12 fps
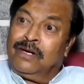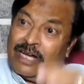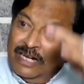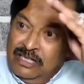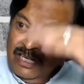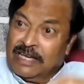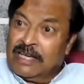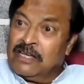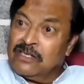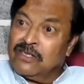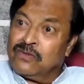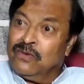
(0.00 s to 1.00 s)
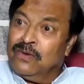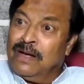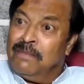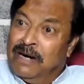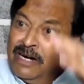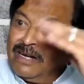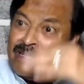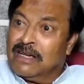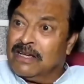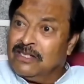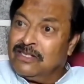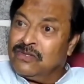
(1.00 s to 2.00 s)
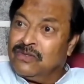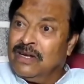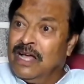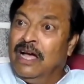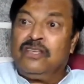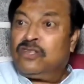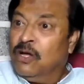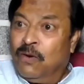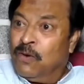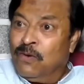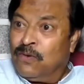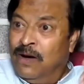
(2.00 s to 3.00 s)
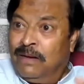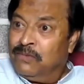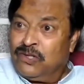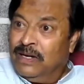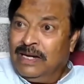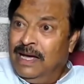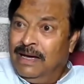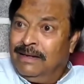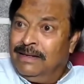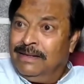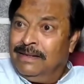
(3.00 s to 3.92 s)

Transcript: डकैती के केसेस होना मर्डर के केसेस होना ऐसे लोगों को हम जो है ना